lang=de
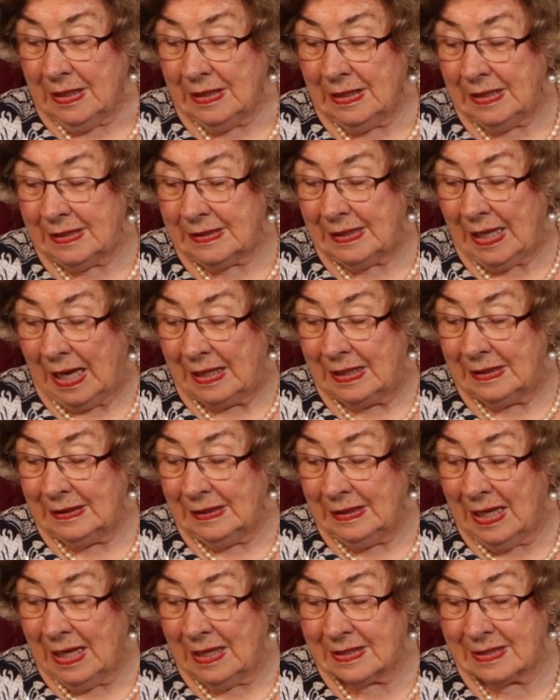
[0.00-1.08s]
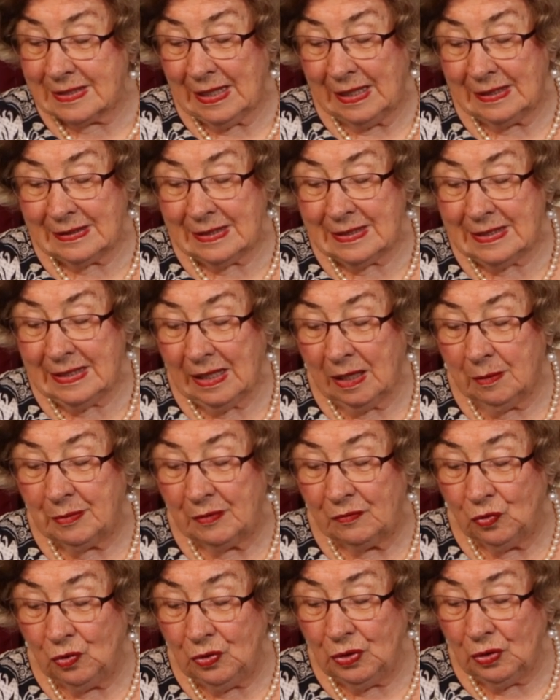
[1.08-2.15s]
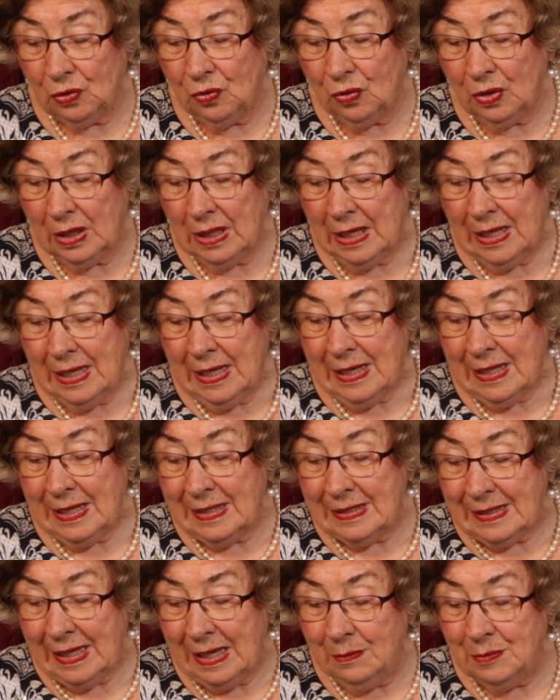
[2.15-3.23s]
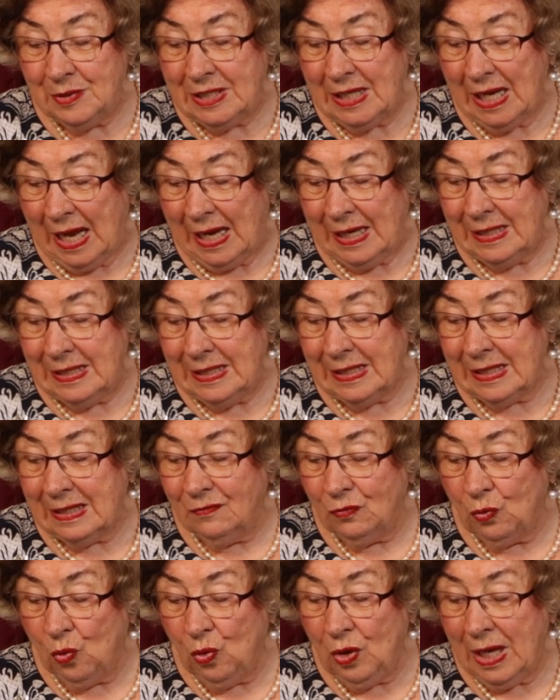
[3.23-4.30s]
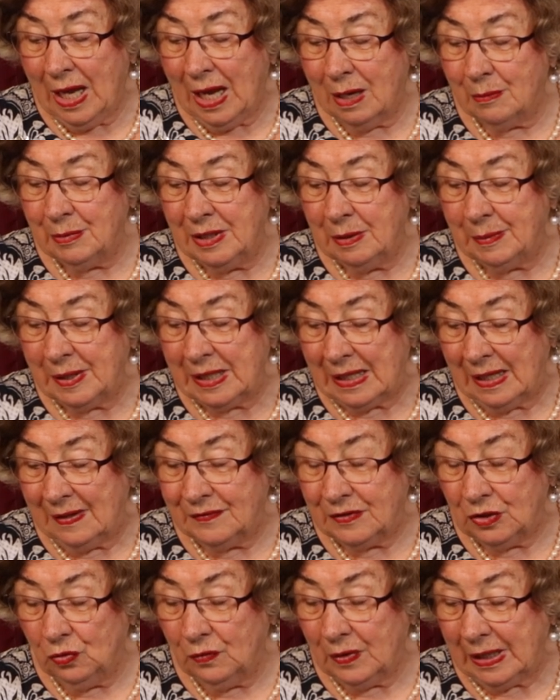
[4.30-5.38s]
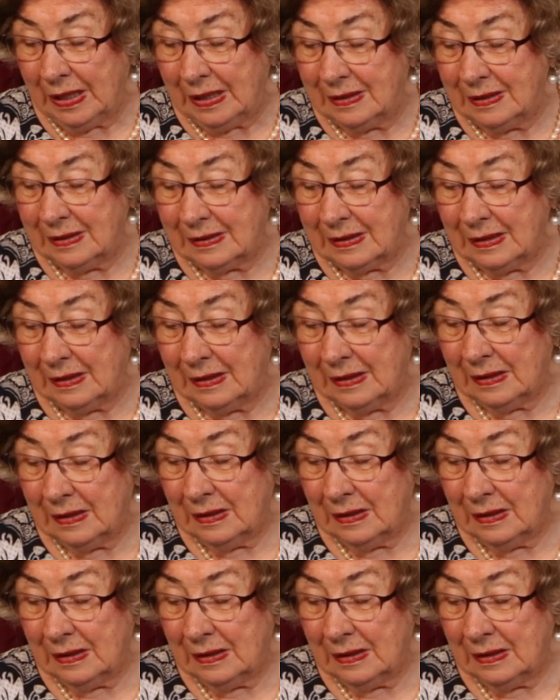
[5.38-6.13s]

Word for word: Nicht lange danach zeigte sie ihre Bewunderung, indem sie einige wohlhabende Bekannte überredete,